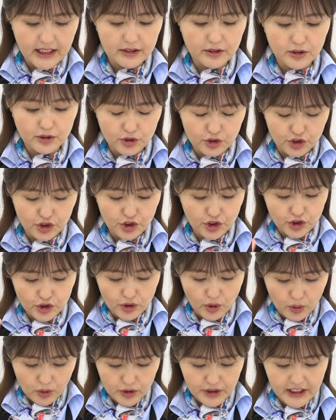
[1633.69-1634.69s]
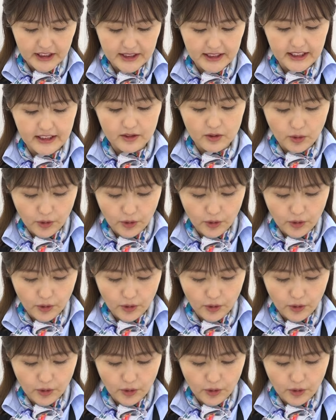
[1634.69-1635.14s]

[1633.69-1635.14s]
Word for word: 月16日